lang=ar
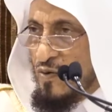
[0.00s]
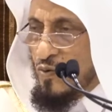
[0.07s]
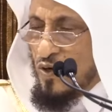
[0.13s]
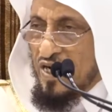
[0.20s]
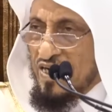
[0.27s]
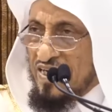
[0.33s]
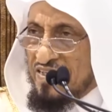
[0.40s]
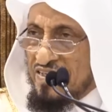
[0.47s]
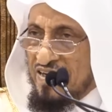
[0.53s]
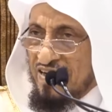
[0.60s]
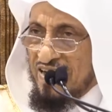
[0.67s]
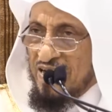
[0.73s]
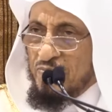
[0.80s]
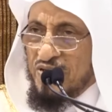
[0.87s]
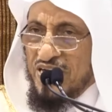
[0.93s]
ولقد
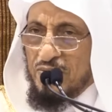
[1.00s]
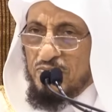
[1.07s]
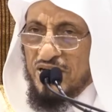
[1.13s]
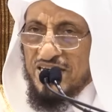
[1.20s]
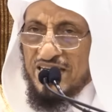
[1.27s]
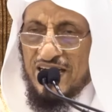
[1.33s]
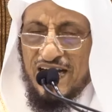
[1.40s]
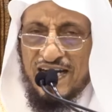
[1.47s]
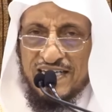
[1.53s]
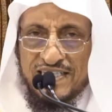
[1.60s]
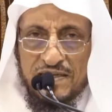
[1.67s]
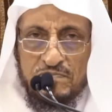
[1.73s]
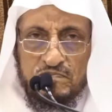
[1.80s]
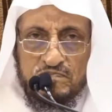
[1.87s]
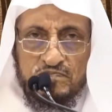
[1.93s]
كرمنا بني
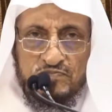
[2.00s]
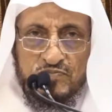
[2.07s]
ادم